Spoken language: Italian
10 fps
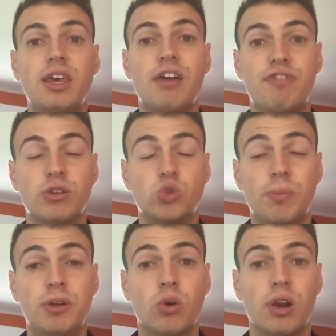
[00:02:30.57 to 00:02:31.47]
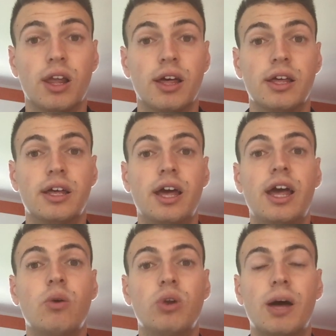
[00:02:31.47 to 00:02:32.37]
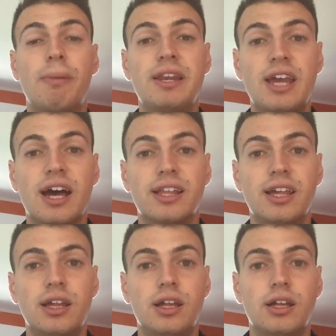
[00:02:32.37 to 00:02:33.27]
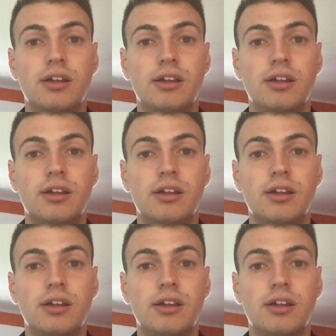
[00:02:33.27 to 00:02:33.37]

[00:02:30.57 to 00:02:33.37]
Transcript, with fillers: Chi è François Pinol? Eh, è un magnate